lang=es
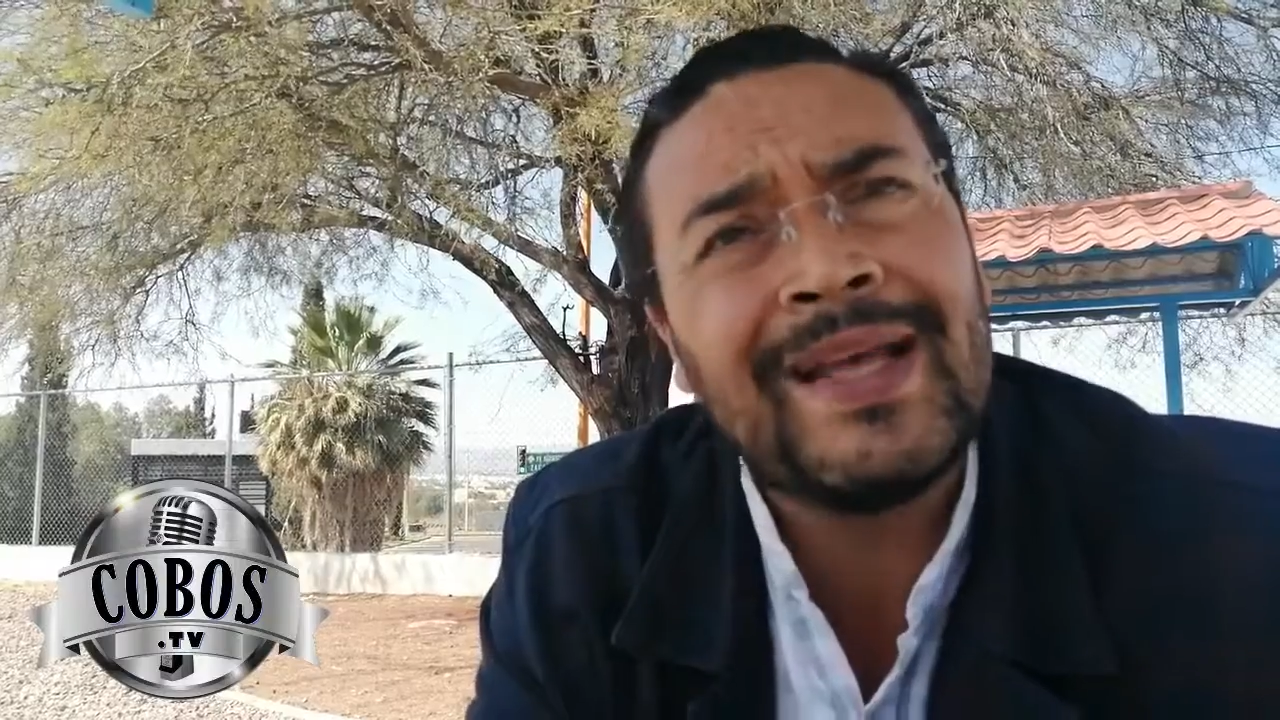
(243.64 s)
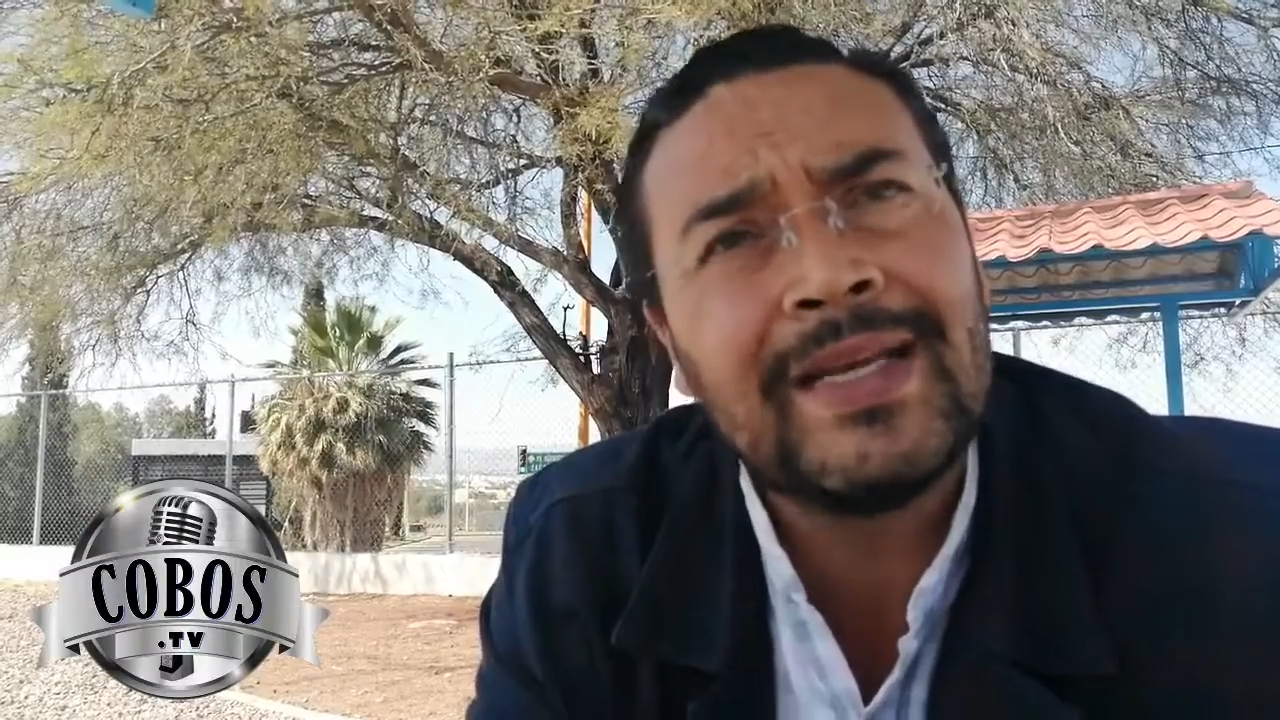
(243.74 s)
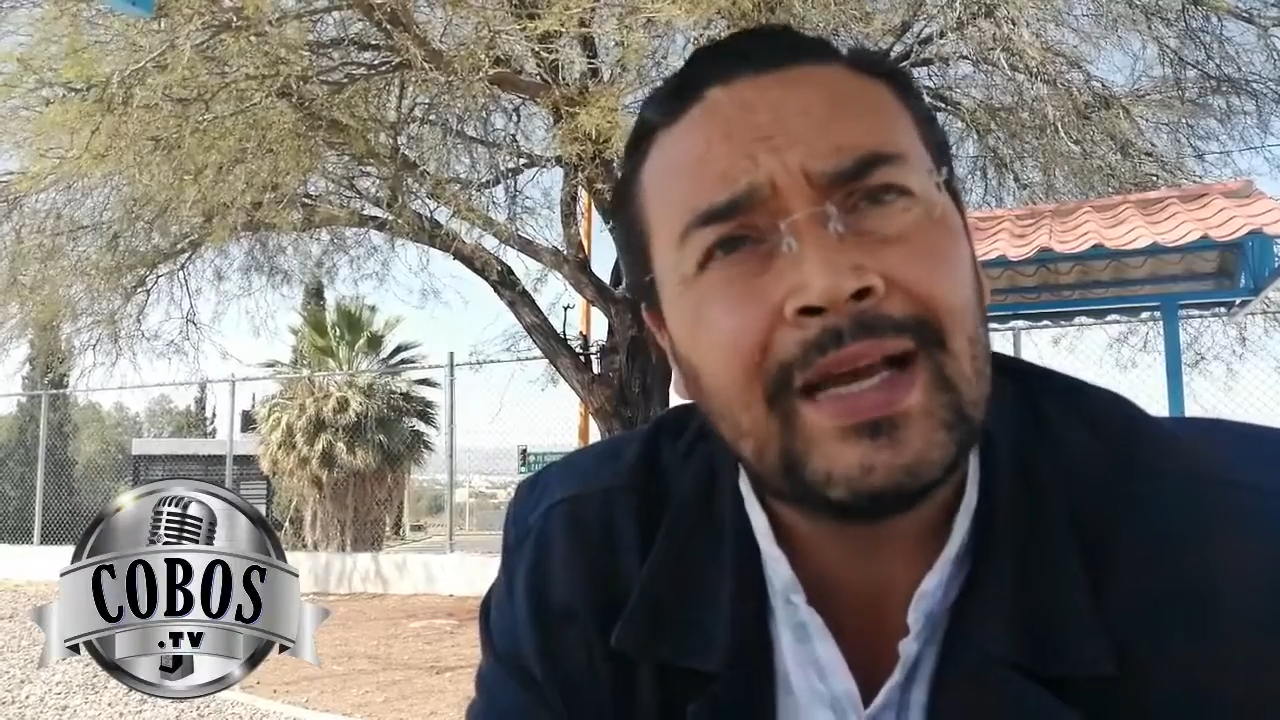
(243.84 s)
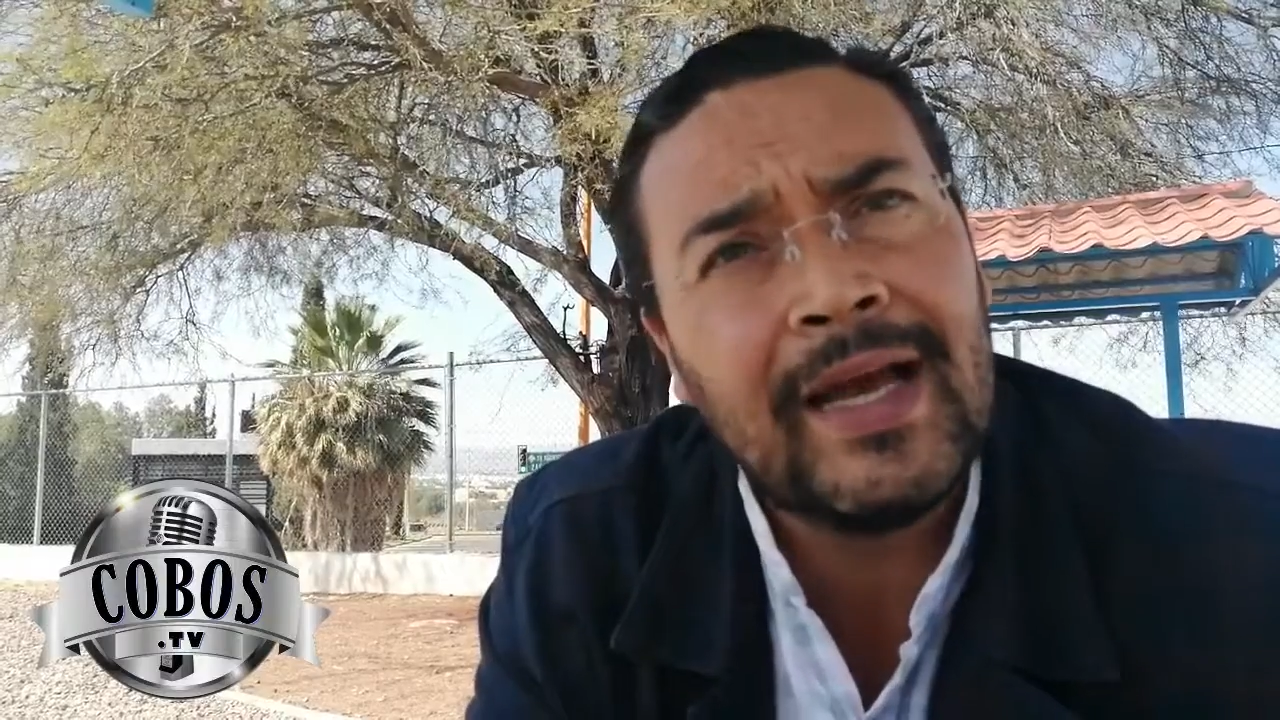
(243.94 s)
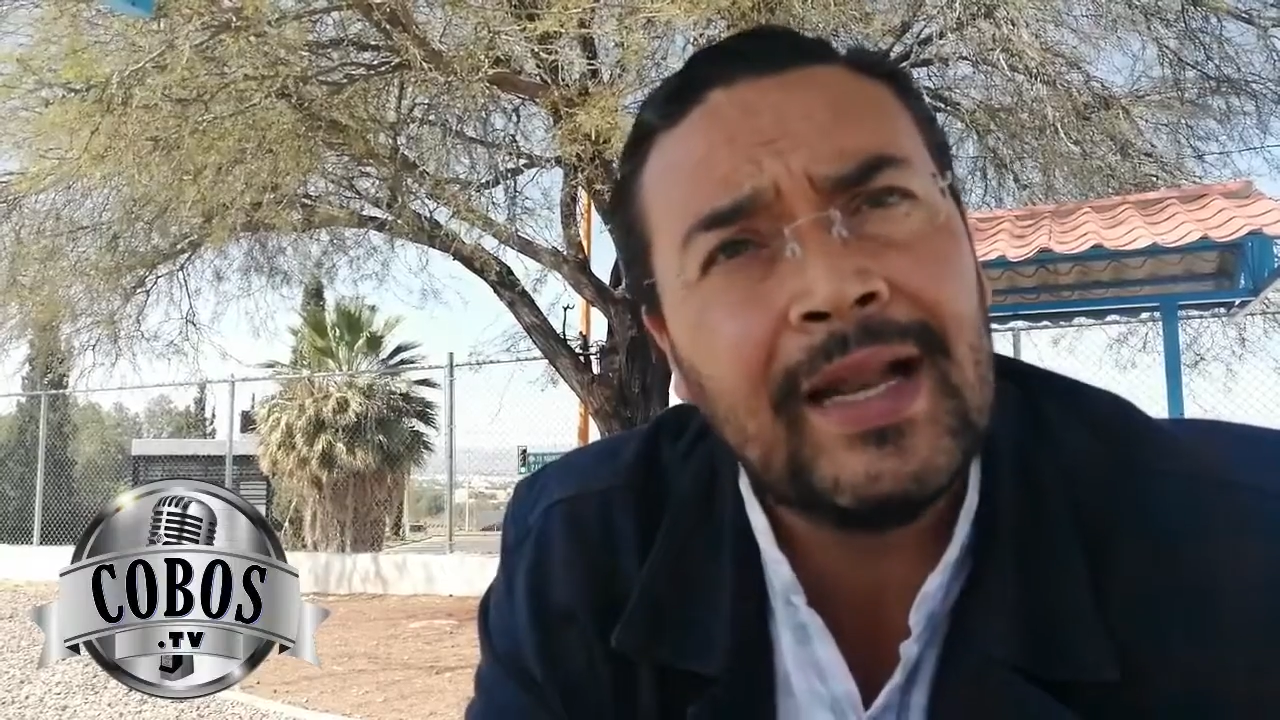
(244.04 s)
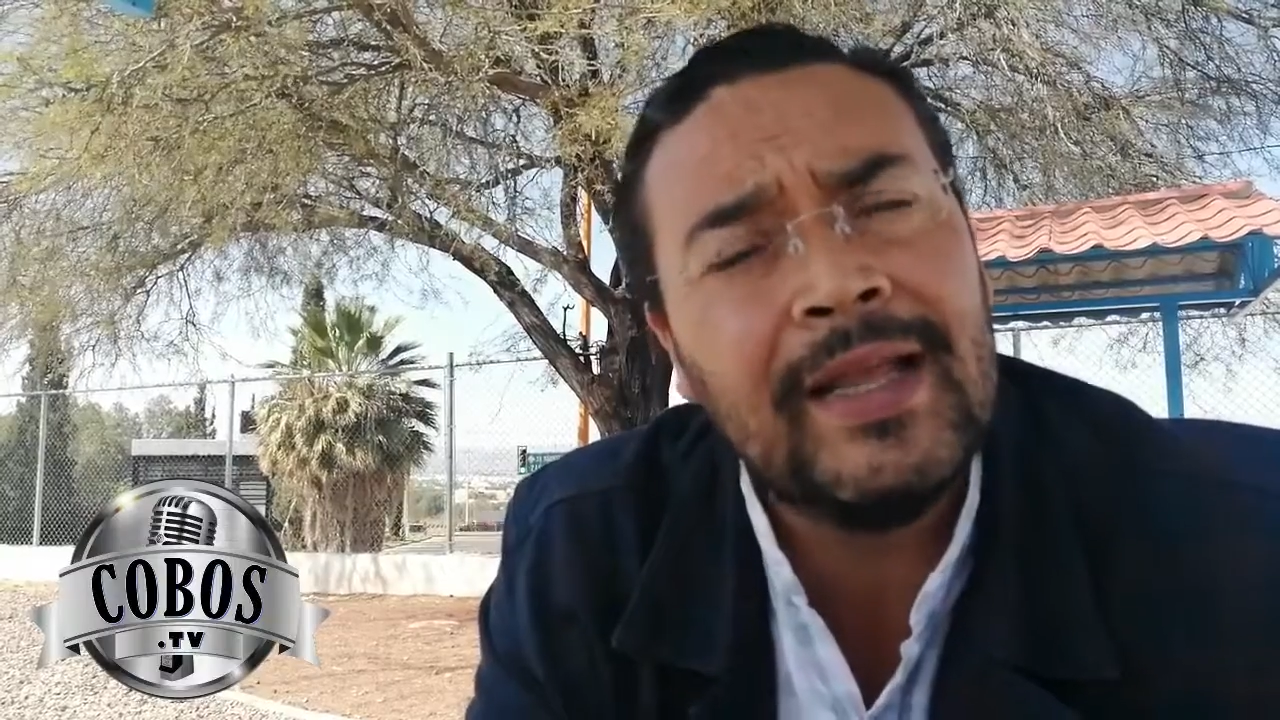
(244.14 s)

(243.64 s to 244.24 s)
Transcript: para sacar